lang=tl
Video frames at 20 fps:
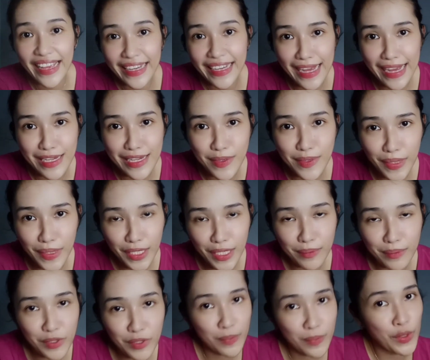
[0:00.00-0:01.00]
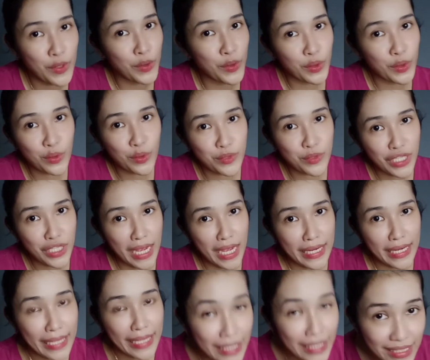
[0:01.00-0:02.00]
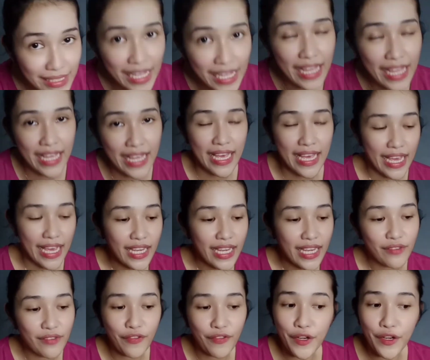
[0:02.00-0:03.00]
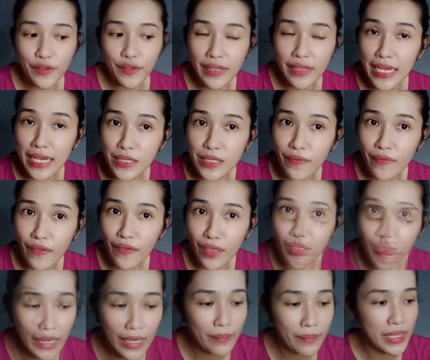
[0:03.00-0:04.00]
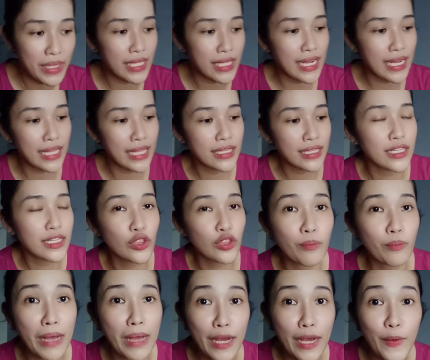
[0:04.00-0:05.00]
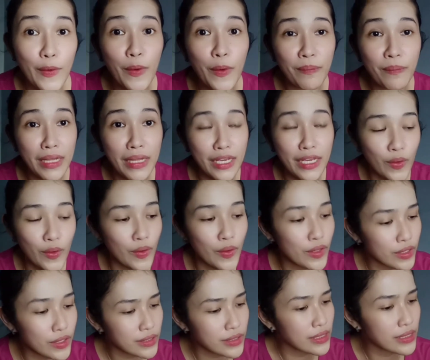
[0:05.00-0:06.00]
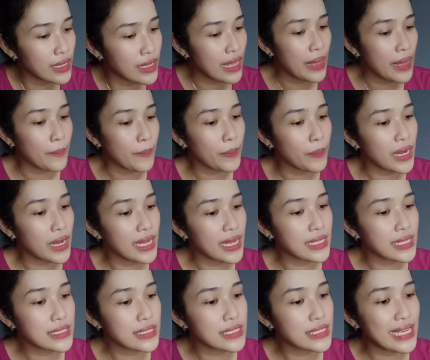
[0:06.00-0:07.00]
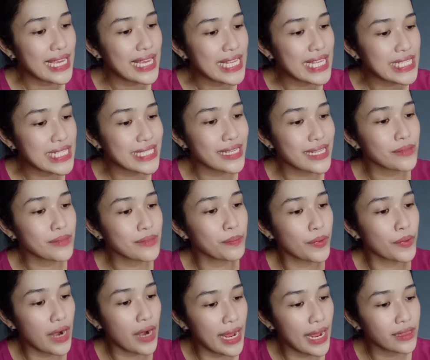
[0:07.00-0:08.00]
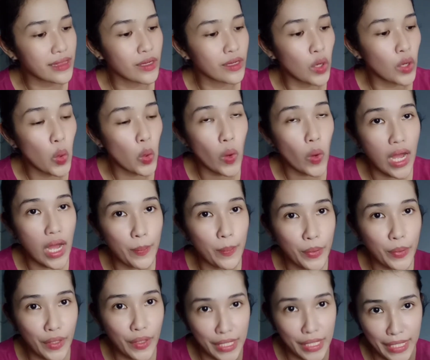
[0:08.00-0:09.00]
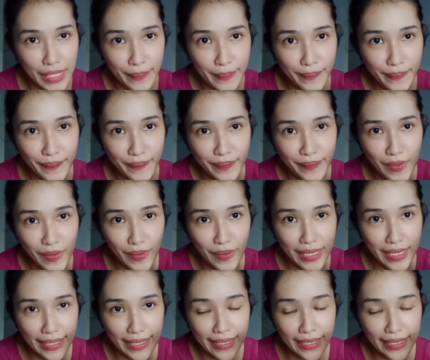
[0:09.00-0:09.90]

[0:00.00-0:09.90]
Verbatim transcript: guys! Welcome to my YouTube channel. And for today's video, gagamitin natin itong bagong bili kong Pond's Instant Bright Glow Up Cream. O yan.